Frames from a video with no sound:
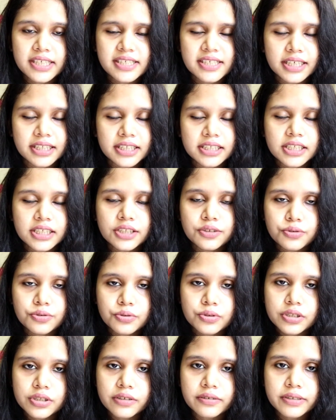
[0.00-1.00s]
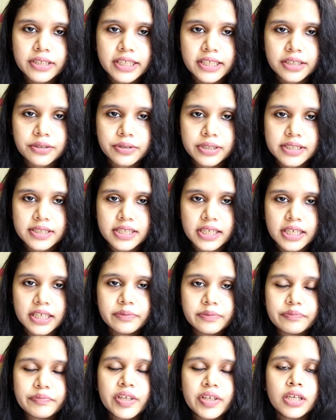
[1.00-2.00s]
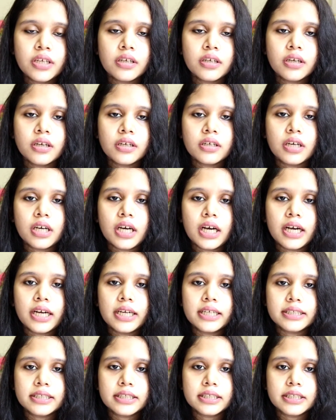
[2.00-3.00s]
এর সাথে সাথে চুলটাও ক্লিন হয়ে যায় আর